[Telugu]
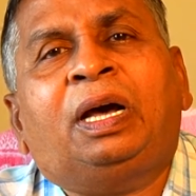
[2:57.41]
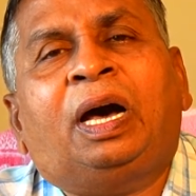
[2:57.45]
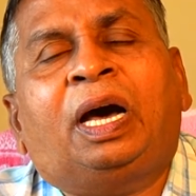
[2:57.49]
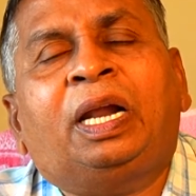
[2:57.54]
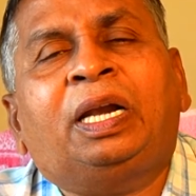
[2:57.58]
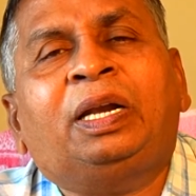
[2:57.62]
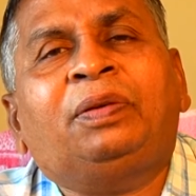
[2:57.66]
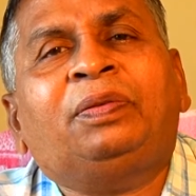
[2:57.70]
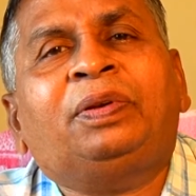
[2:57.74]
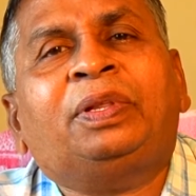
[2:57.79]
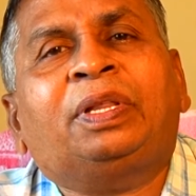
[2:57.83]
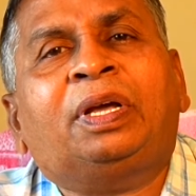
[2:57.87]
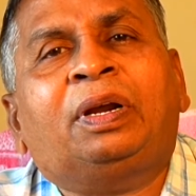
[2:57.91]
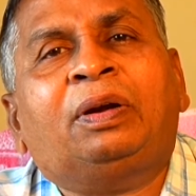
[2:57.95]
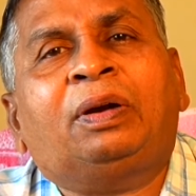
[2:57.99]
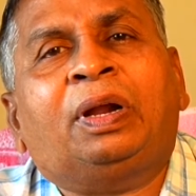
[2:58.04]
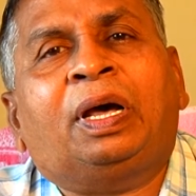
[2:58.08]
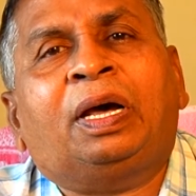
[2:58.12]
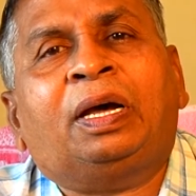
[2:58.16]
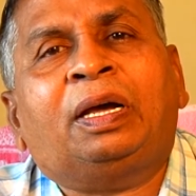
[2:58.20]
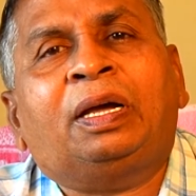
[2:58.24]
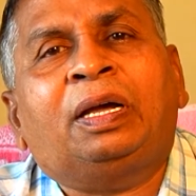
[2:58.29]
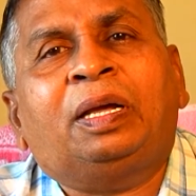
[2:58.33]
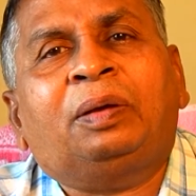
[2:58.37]
అన్ని
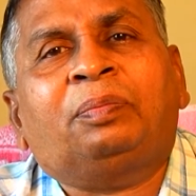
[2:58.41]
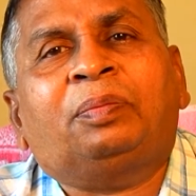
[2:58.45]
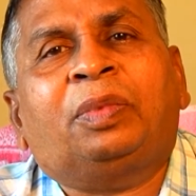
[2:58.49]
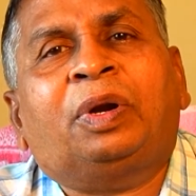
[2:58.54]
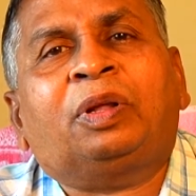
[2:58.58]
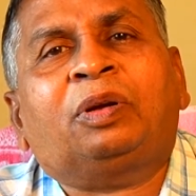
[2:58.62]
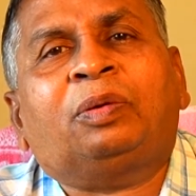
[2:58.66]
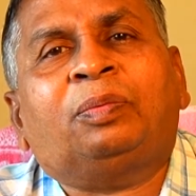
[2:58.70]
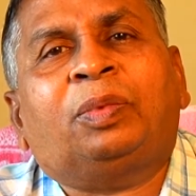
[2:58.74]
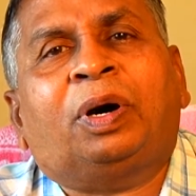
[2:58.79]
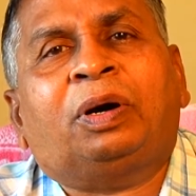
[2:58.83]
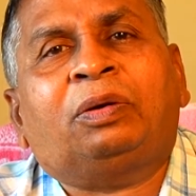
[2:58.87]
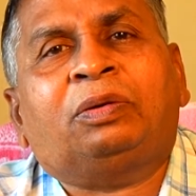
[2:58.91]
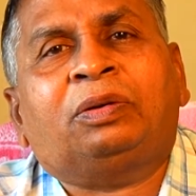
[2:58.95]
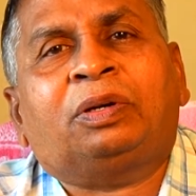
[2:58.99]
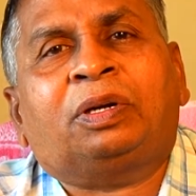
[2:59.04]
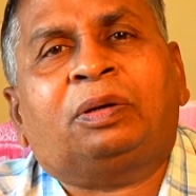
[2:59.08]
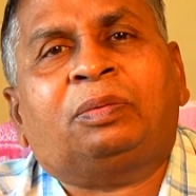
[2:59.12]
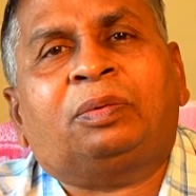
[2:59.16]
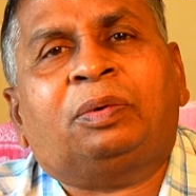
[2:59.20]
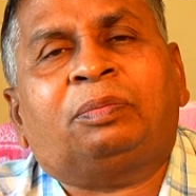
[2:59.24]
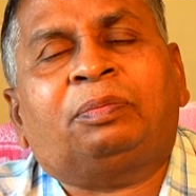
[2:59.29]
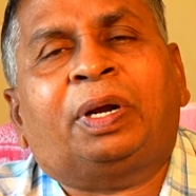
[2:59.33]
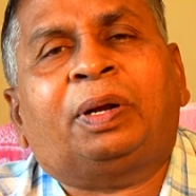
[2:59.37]
విధాలుగా మనకు
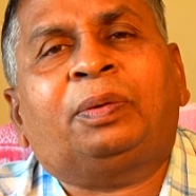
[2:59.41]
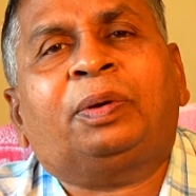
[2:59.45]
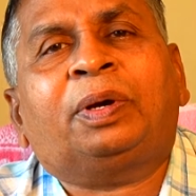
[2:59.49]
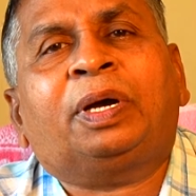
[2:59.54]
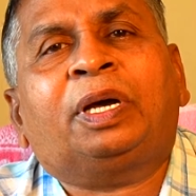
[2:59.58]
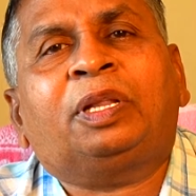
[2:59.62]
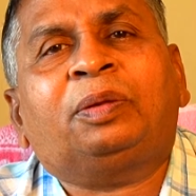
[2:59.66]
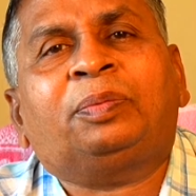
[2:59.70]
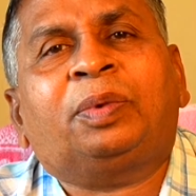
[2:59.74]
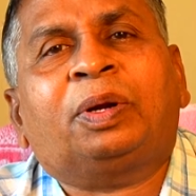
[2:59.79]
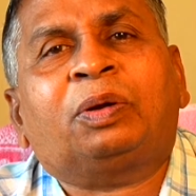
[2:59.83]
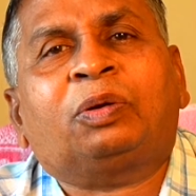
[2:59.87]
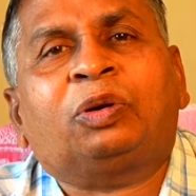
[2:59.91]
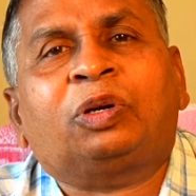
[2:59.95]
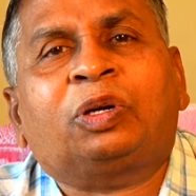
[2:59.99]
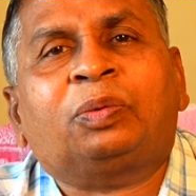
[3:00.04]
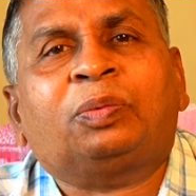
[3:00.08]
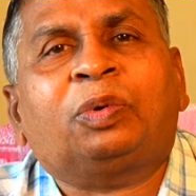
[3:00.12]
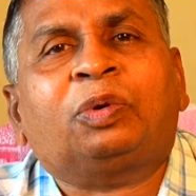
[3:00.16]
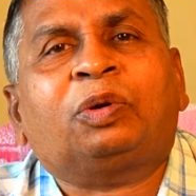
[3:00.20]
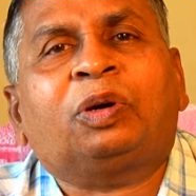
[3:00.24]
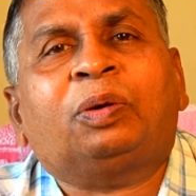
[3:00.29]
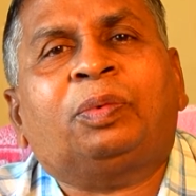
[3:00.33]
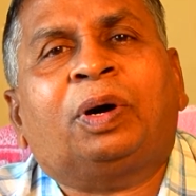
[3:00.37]
బాగుంటాం మనం కాదు మన
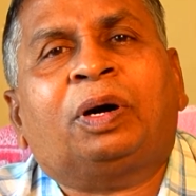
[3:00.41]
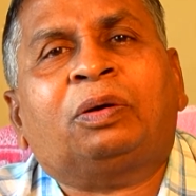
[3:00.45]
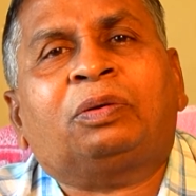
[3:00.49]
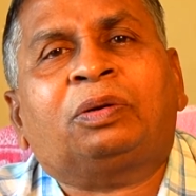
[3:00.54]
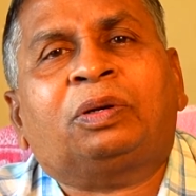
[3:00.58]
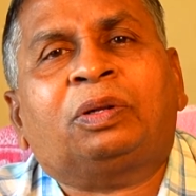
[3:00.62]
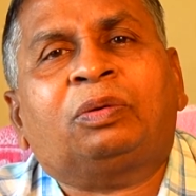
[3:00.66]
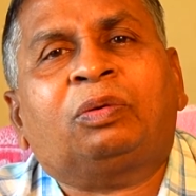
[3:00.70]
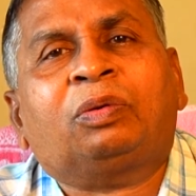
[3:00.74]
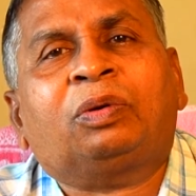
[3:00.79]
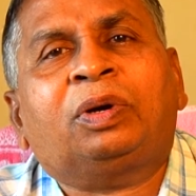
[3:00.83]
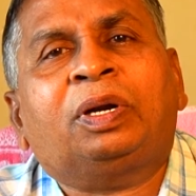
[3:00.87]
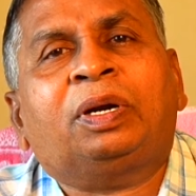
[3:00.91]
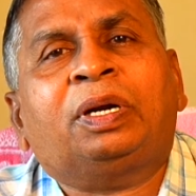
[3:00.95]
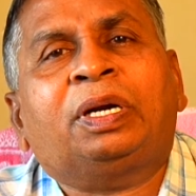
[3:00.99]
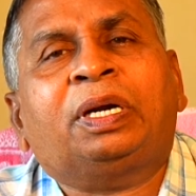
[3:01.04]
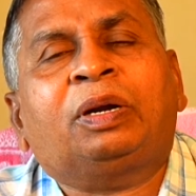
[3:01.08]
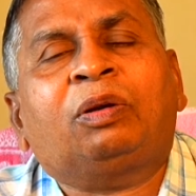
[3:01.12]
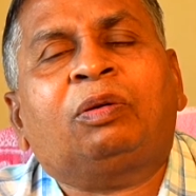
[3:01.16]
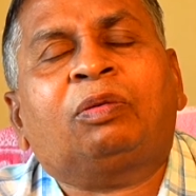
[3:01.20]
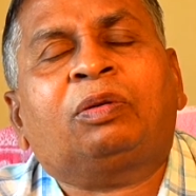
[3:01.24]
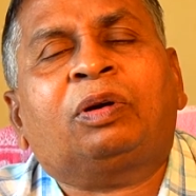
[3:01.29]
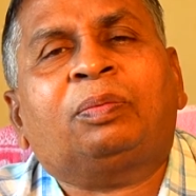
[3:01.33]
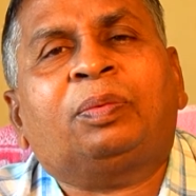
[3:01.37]
కుటుంబం కూడా బాగుంటుంది ఒకరు
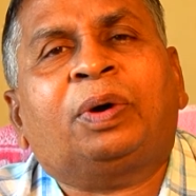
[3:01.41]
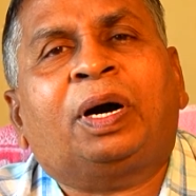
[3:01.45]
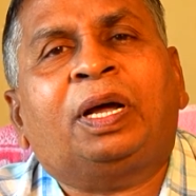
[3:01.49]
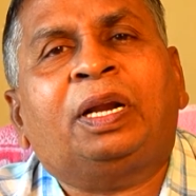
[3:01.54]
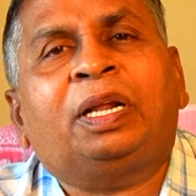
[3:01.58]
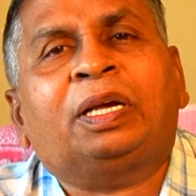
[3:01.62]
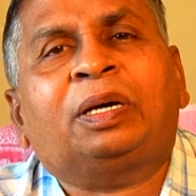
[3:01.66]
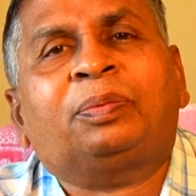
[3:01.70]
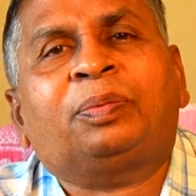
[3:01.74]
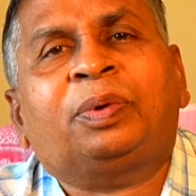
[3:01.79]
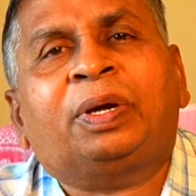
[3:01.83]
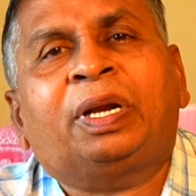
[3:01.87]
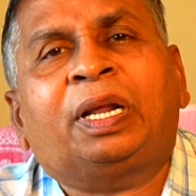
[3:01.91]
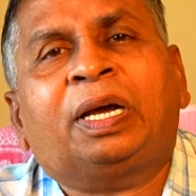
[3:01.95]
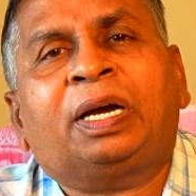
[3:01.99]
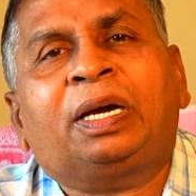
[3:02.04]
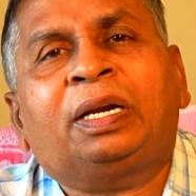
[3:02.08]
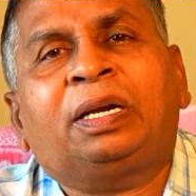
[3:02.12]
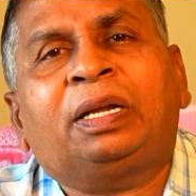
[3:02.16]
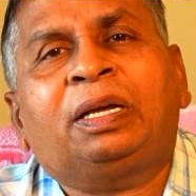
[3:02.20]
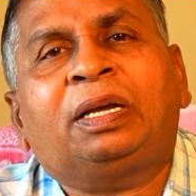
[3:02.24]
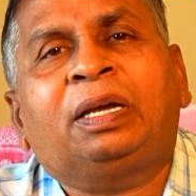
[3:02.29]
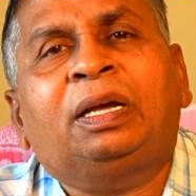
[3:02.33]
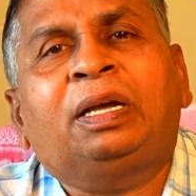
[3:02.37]
ఇంట్లో ఒకరు బాగాలేకపోయినా
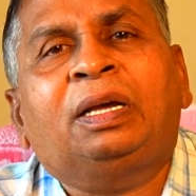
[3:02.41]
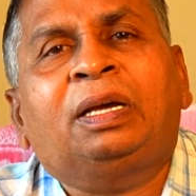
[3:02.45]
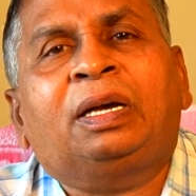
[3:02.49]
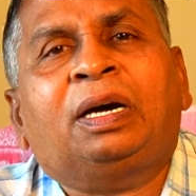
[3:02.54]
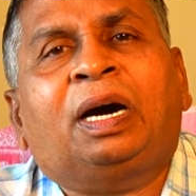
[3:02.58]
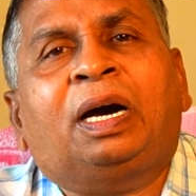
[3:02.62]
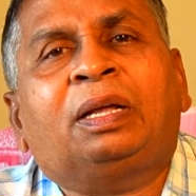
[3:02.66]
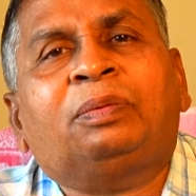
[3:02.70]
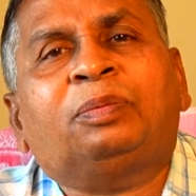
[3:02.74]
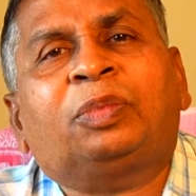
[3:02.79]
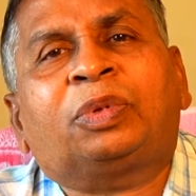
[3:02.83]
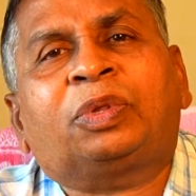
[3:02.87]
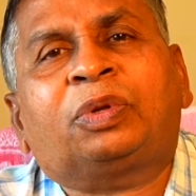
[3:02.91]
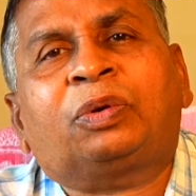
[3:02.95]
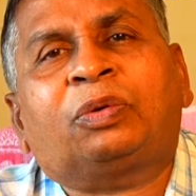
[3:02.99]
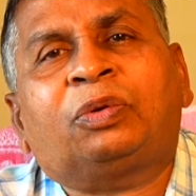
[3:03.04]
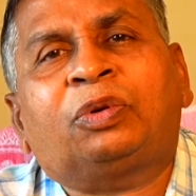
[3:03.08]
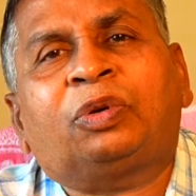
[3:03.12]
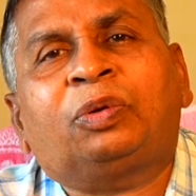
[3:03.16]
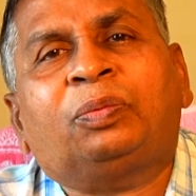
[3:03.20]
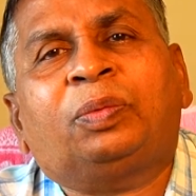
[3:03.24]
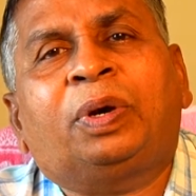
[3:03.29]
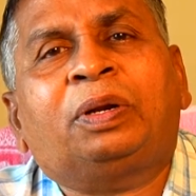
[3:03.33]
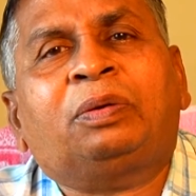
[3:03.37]
కానీ అంత
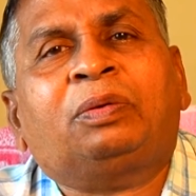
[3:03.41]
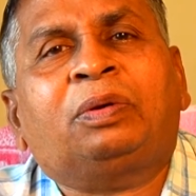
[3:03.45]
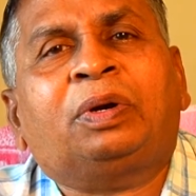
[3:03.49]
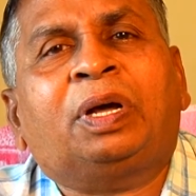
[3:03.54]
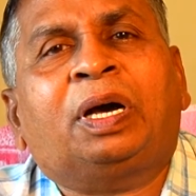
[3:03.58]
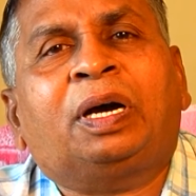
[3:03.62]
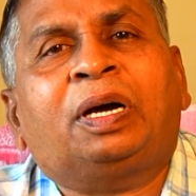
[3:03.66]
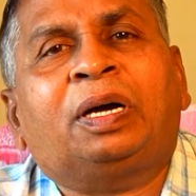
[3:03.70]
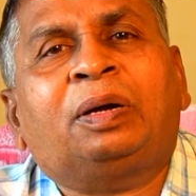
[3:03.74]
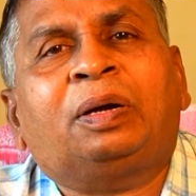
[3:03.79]
కుటుంబాన్ని కూడా